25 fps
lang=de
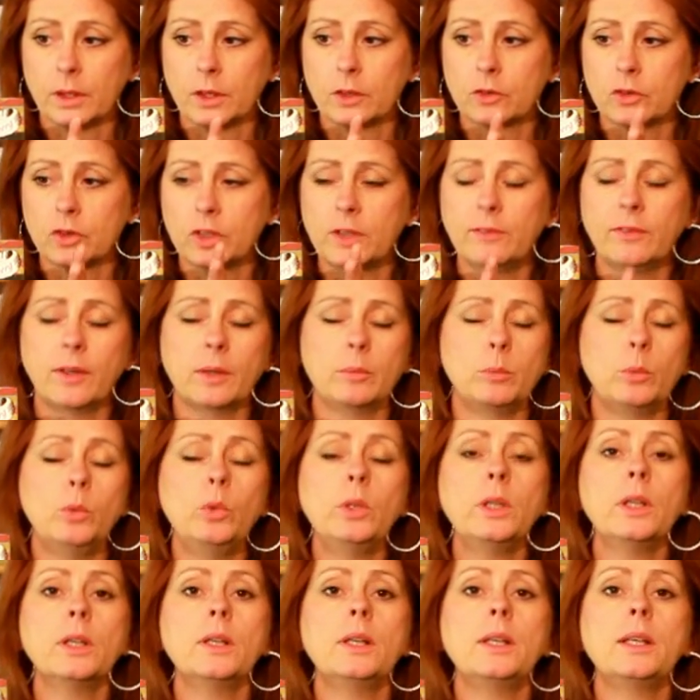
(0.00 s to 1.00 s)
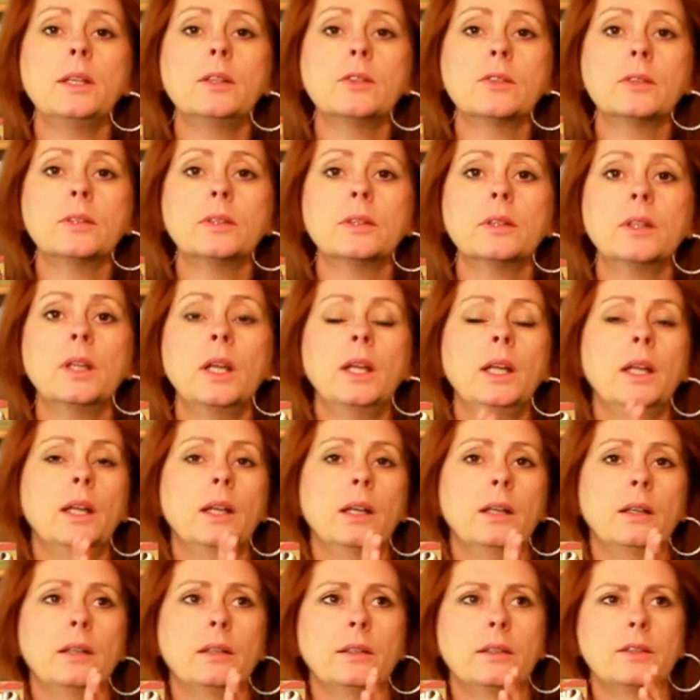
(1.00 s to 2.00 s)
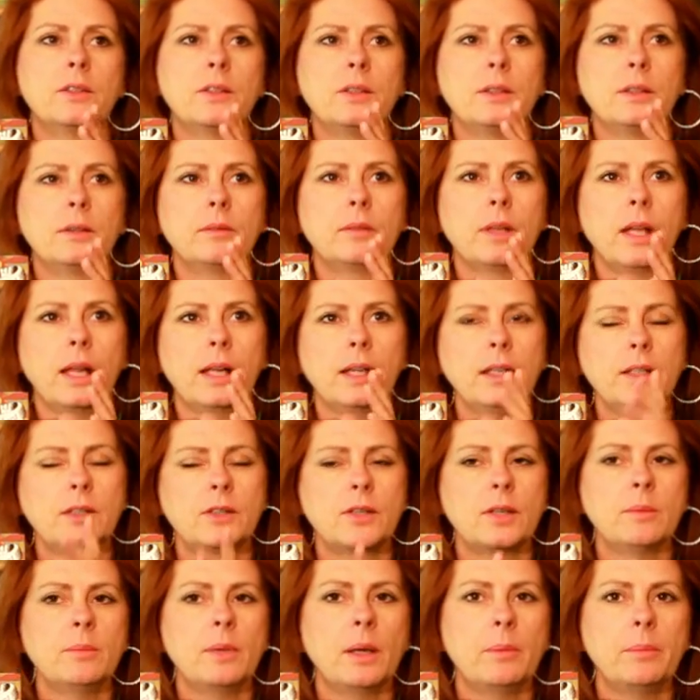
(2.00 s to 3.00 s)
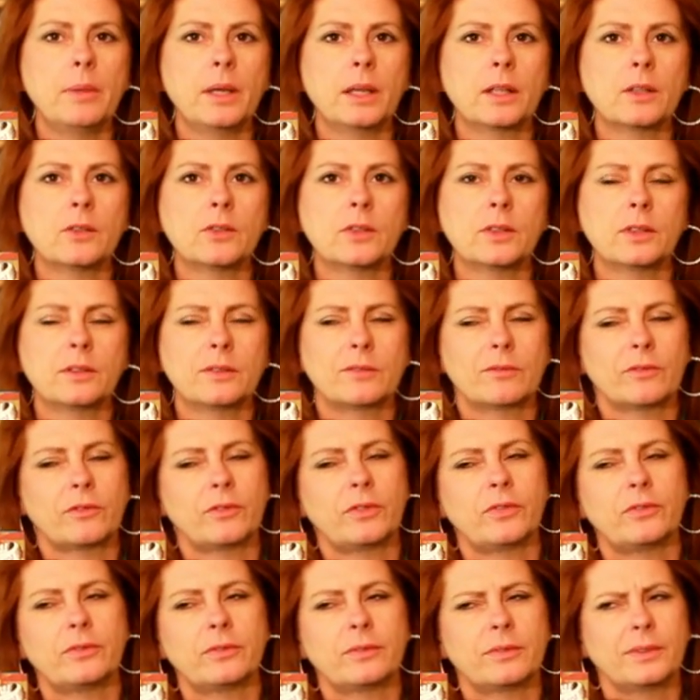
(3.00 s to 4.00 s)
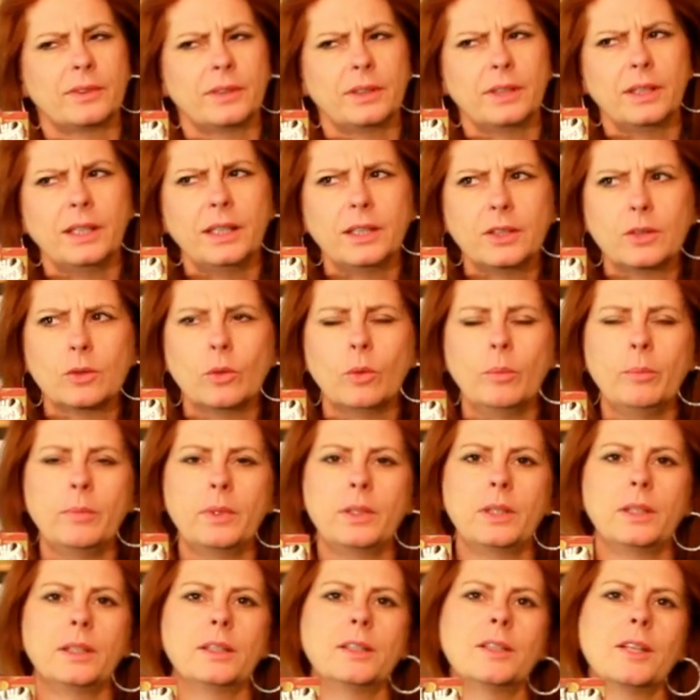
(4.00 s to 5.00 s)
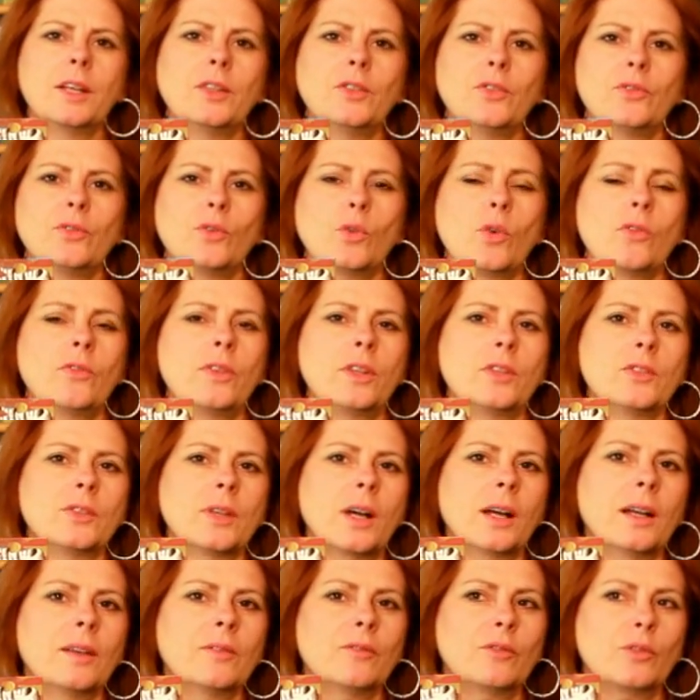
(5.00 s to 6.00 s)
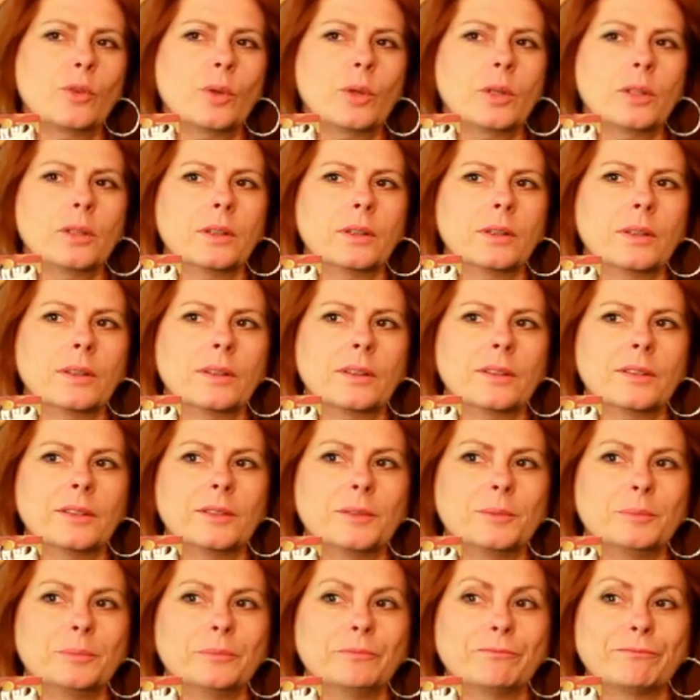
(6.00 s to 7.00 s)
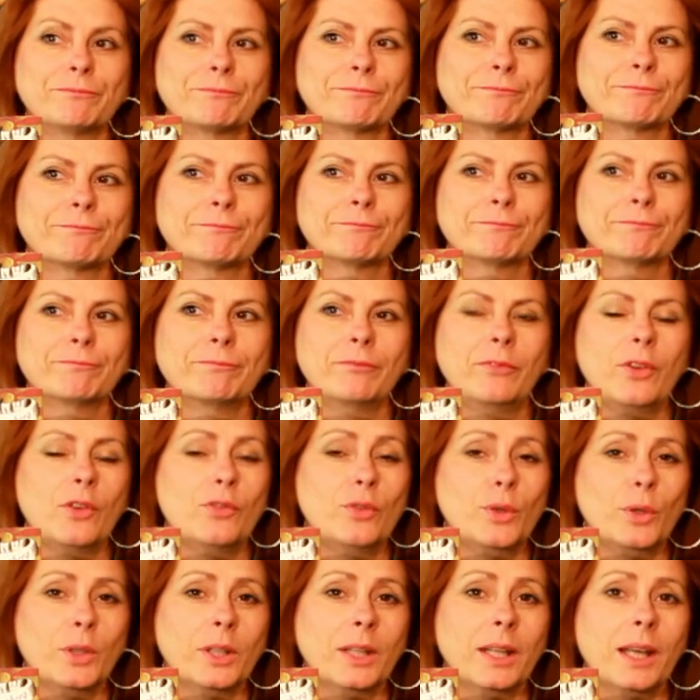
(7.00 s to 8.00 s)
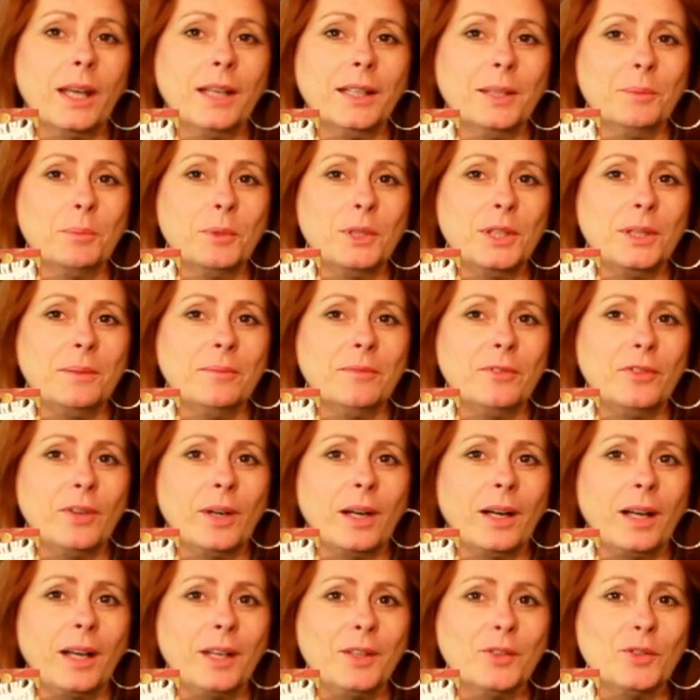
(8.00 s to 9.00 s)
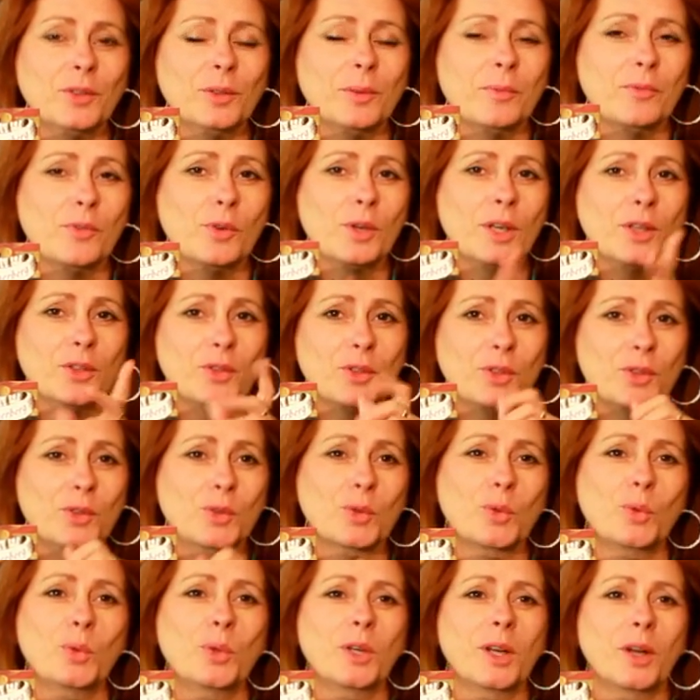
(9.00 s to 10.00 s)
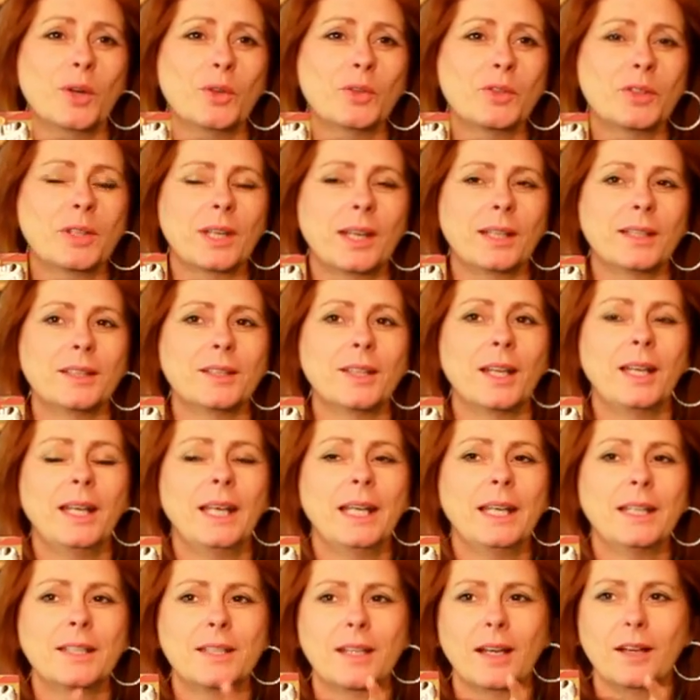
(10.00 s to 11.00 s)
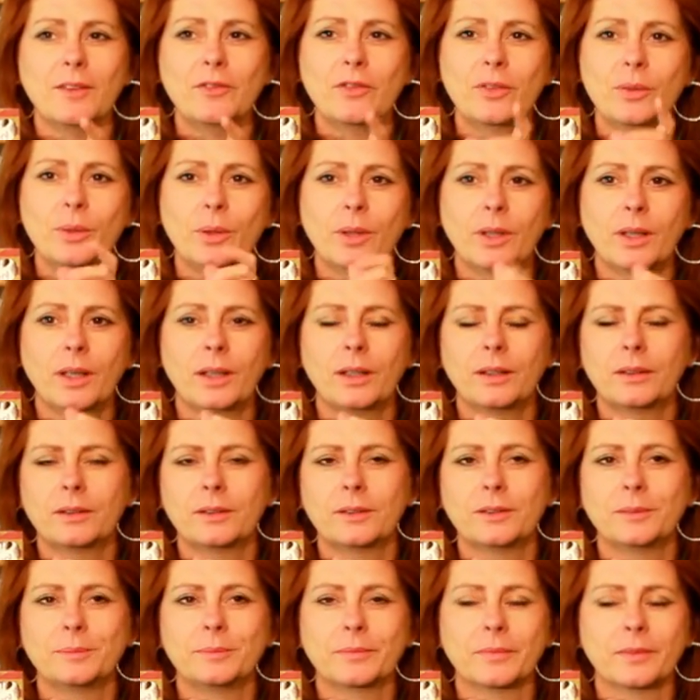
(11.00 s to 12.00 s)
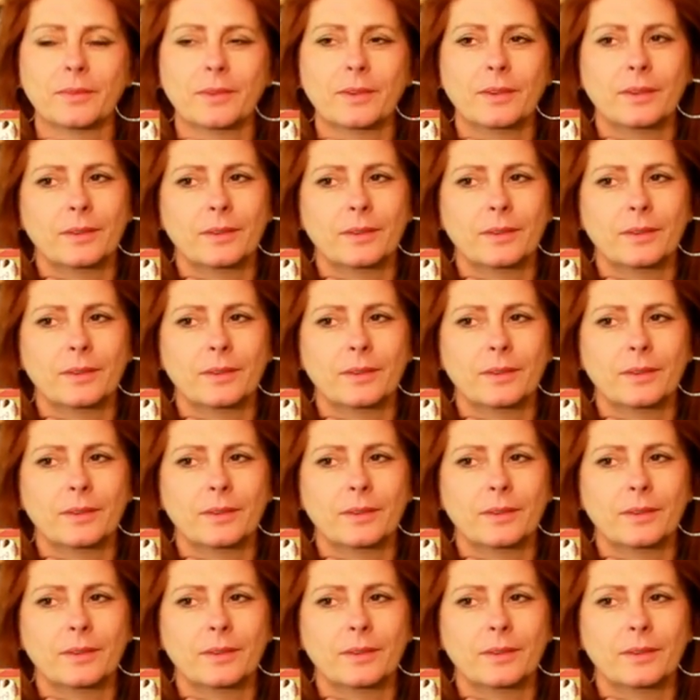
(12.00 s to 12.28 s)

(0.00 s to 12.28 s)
Shiva Moon gelesen. Äh, Helge Timmerberg ist nicht unbedingt das, wo wir sagen würden, ähm, wir würden gerne mit ihm verreisen, obwohl er sich so gut auskennt. Dafür ähm,